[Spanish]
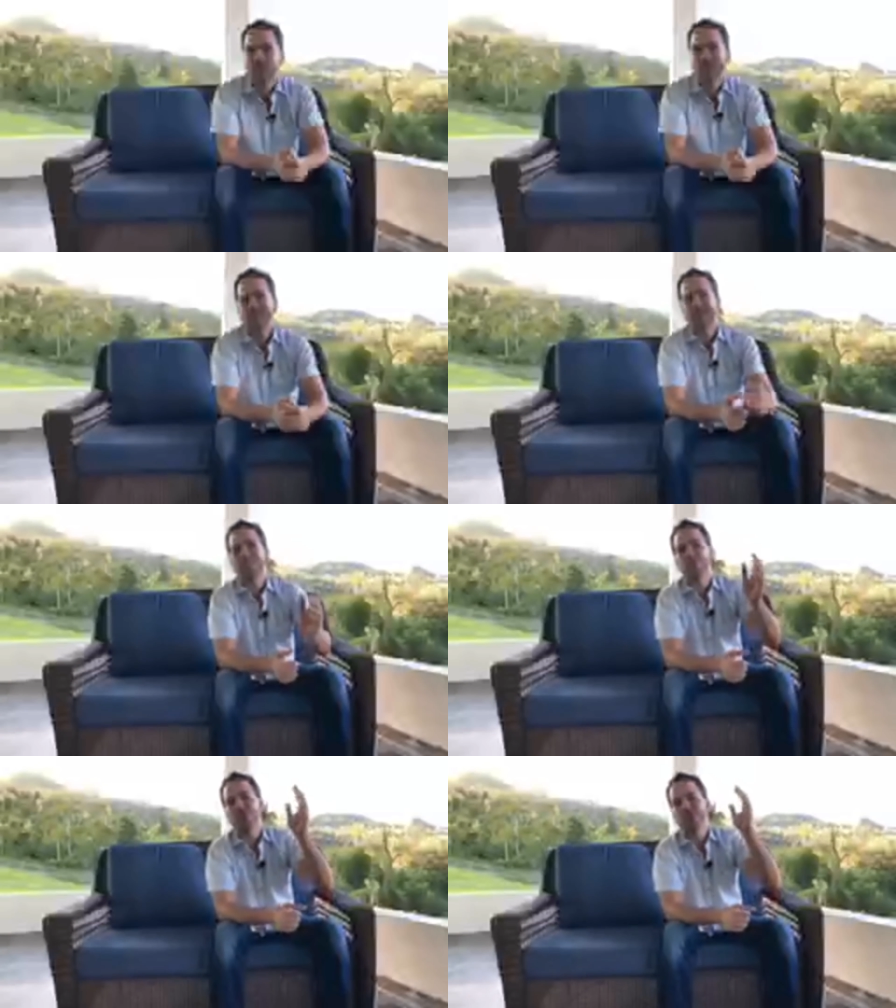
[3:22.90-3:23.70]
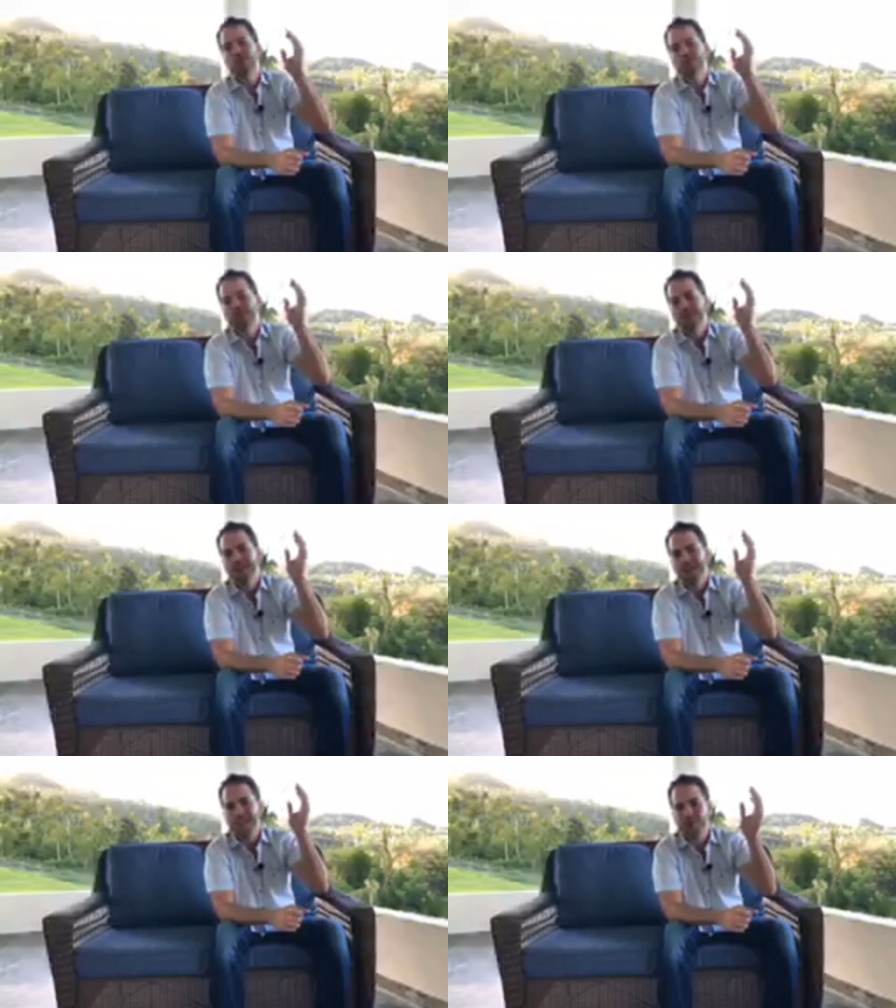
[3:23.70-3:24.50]
Así que Antonio
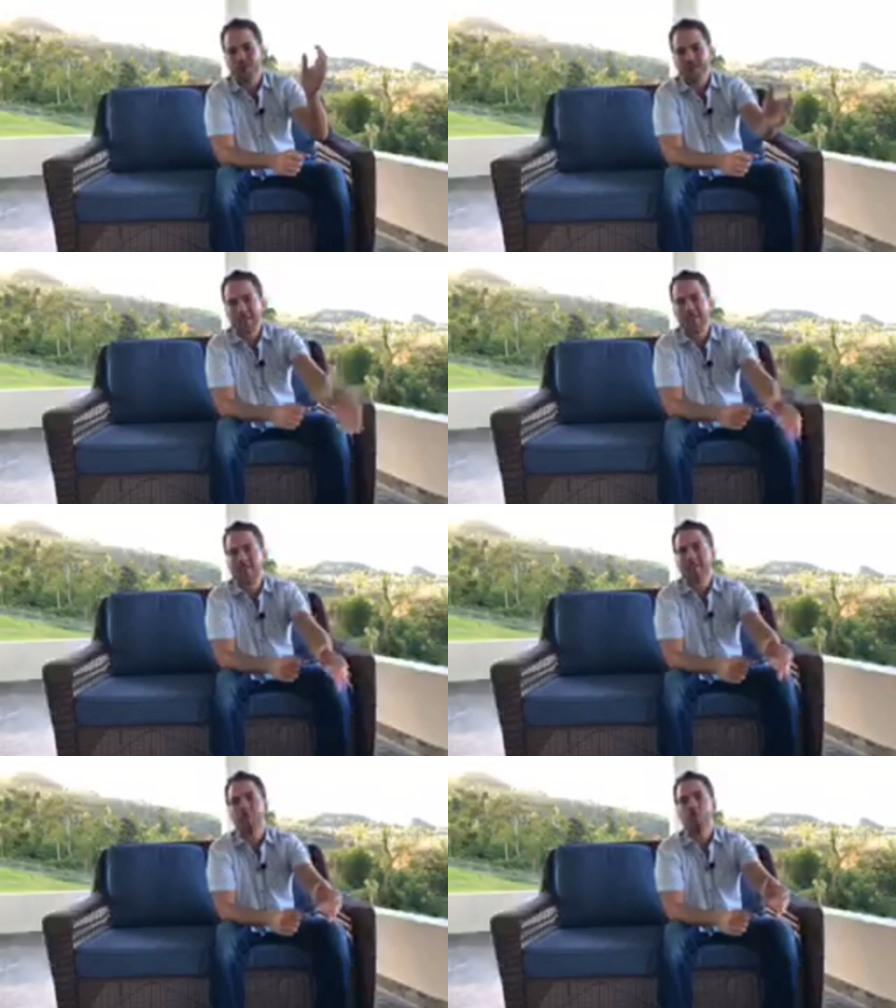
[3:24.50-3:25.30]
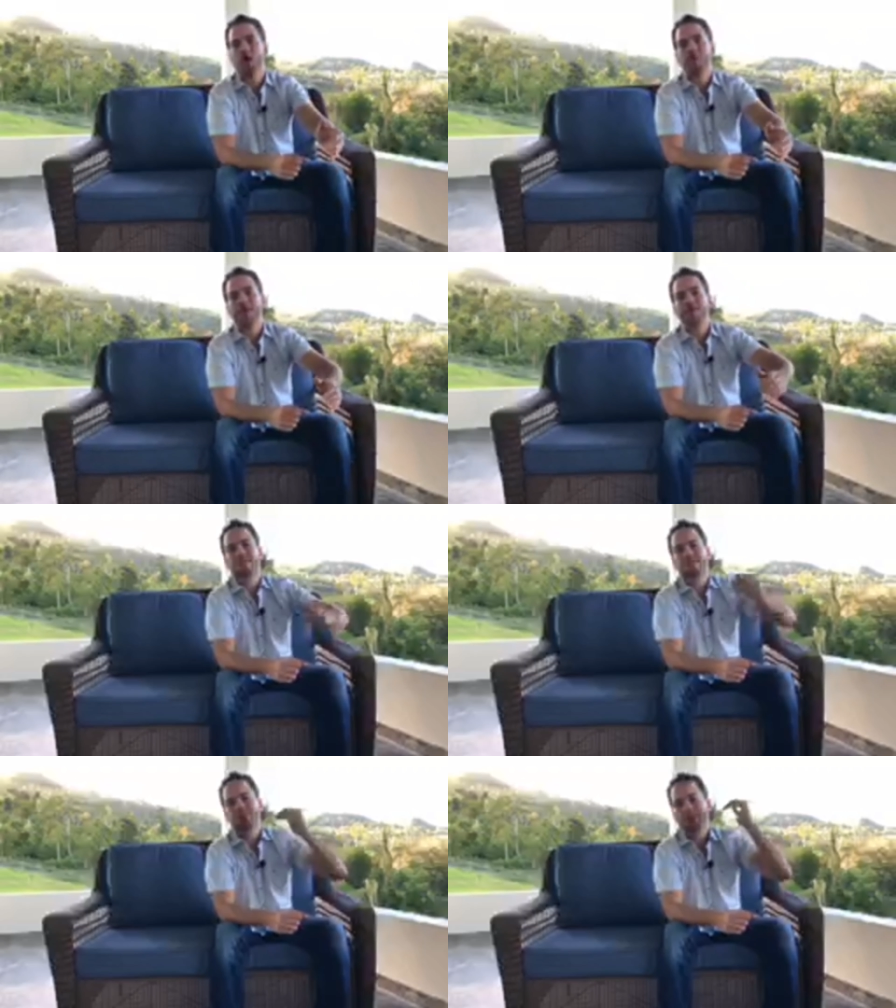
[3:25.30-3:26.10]
y yo establecimos una
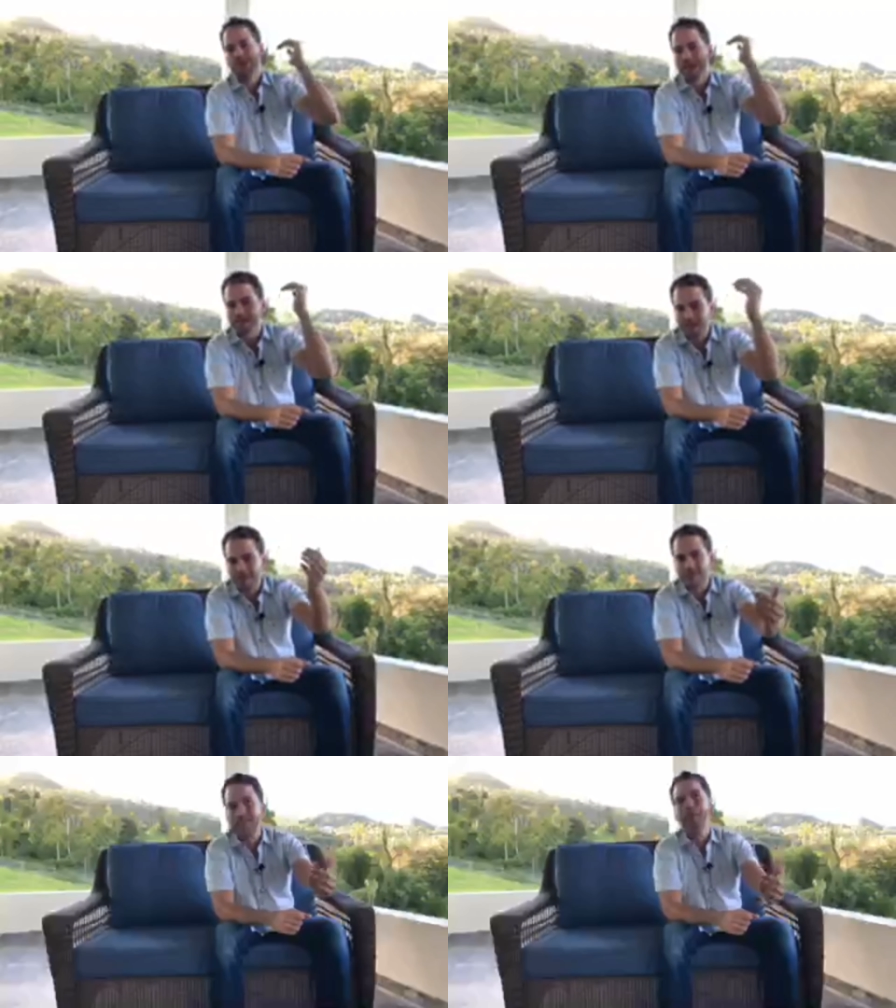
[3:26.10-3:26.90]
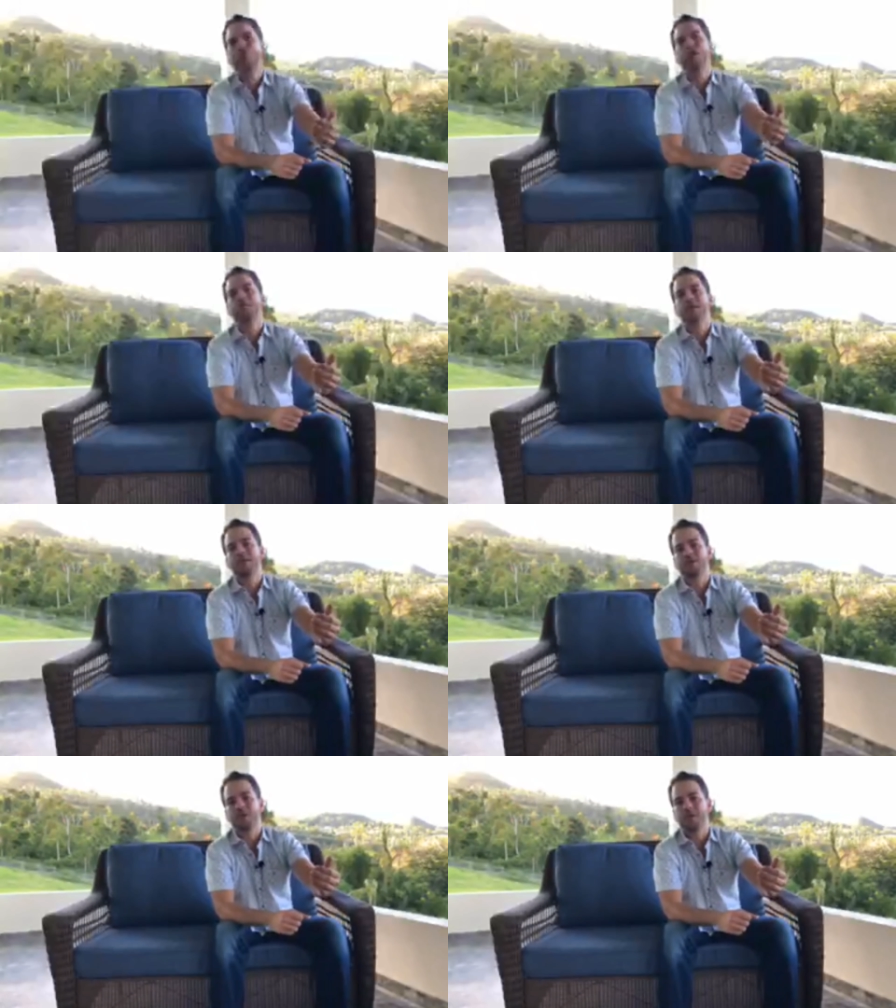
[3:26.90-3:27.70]
meta, establecimos una
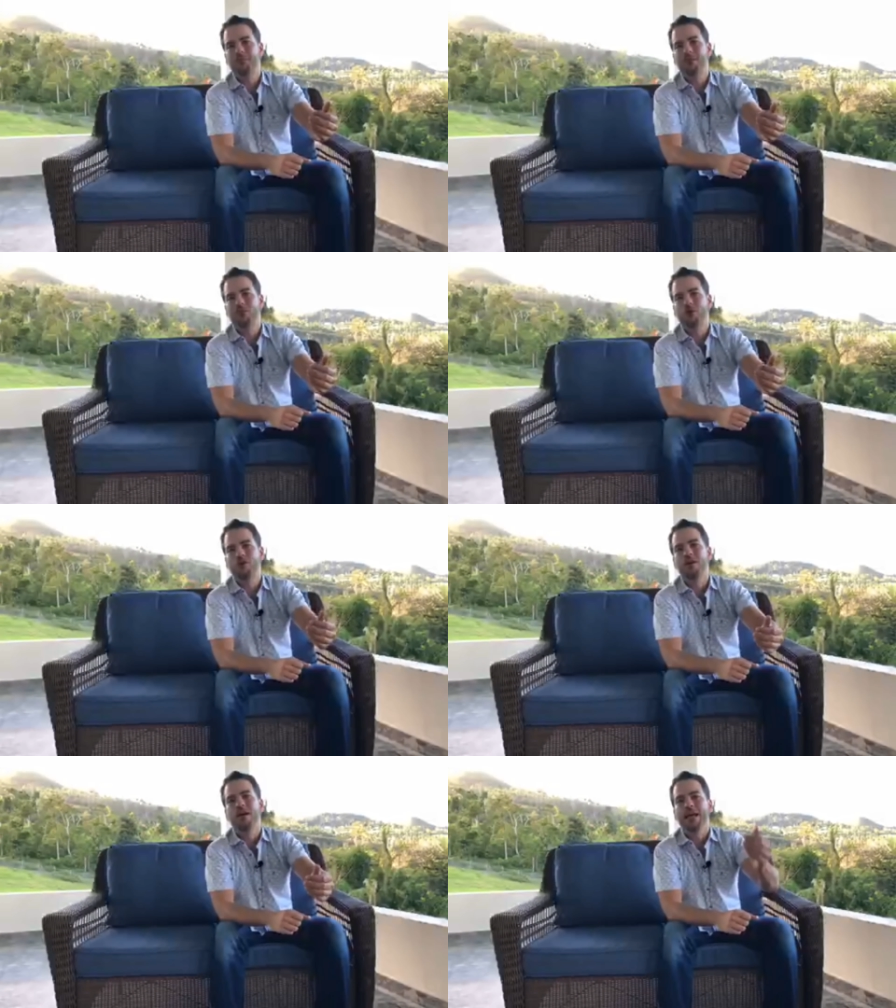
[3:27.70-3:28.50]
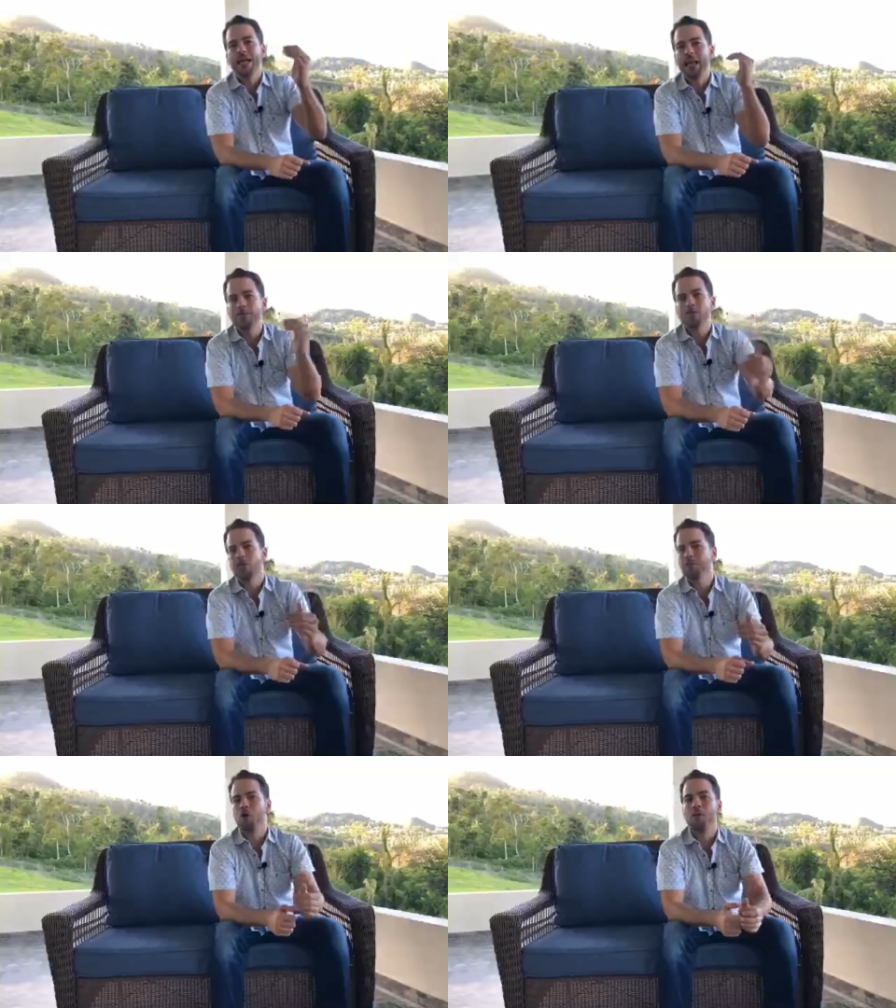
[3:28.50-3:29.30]
meta con el mentor y le
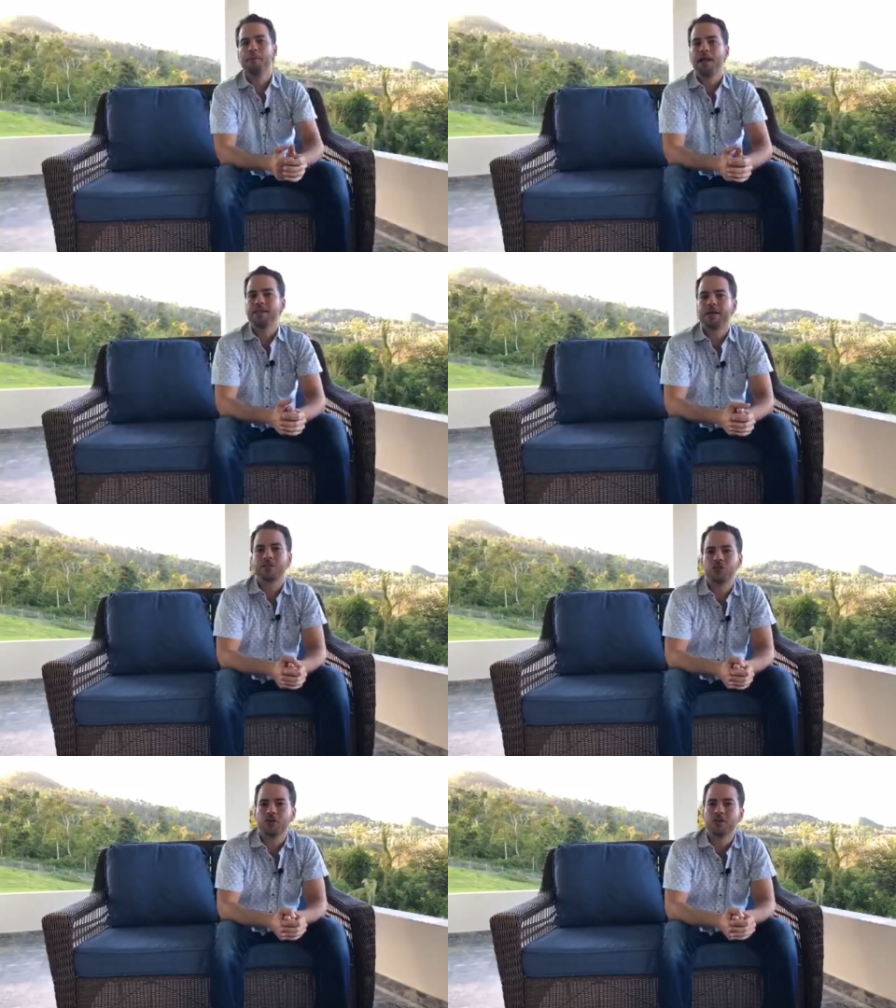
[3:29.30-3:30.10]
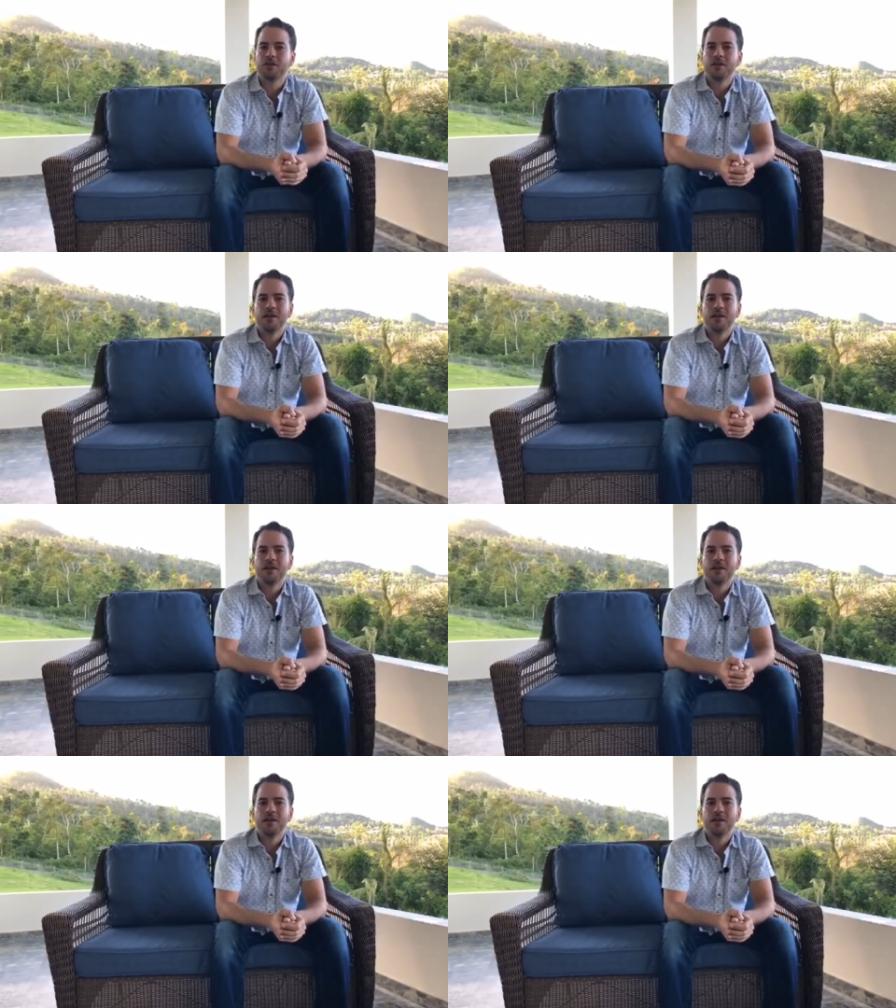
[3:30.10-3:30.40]
pusimos un plan de acción.